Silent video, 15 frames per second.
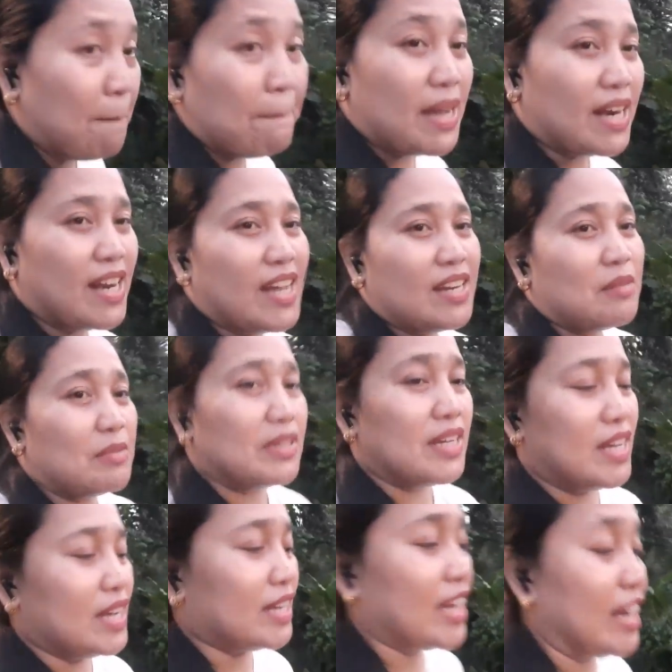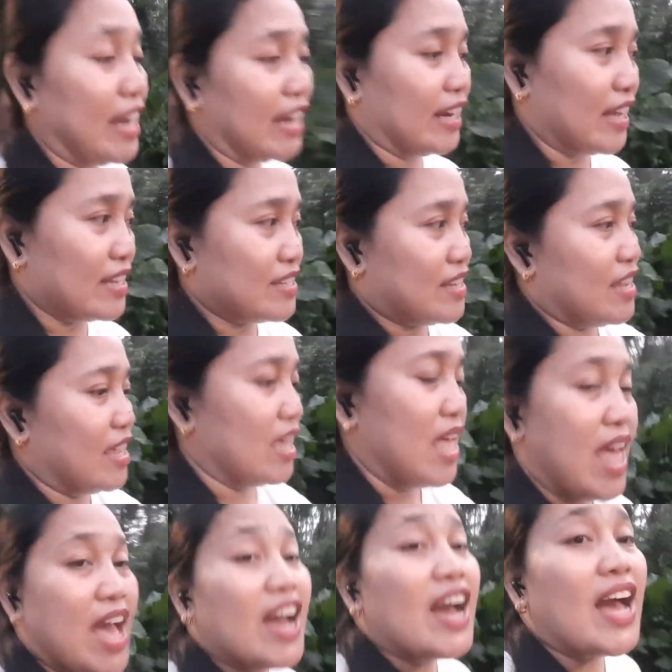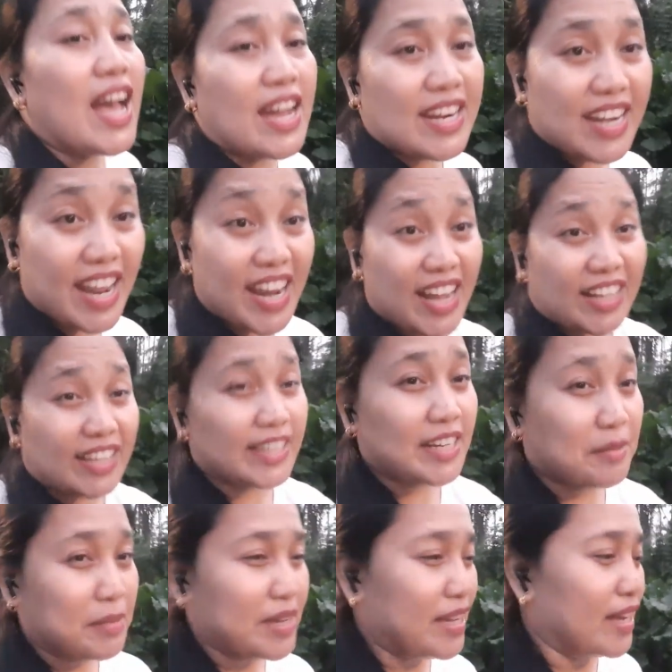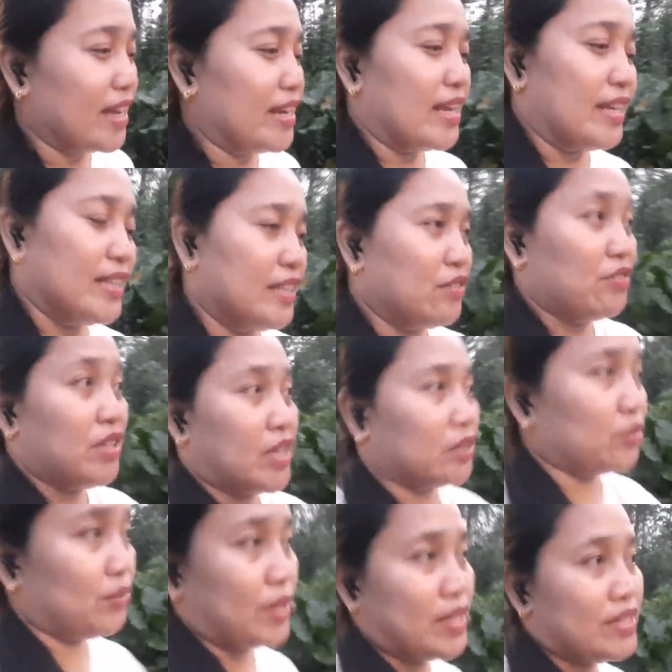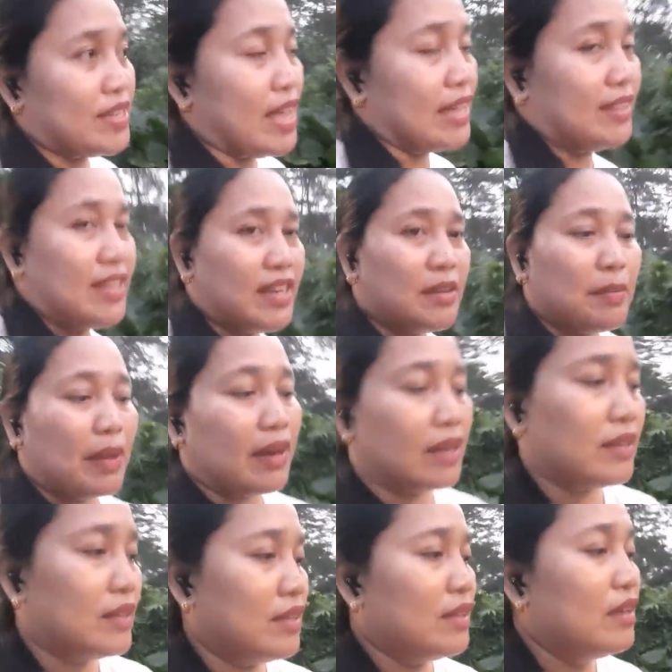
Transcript: bara ng mga kanal kasi ang lalaki ng mga kanal dito hindi katulad sa atin na parang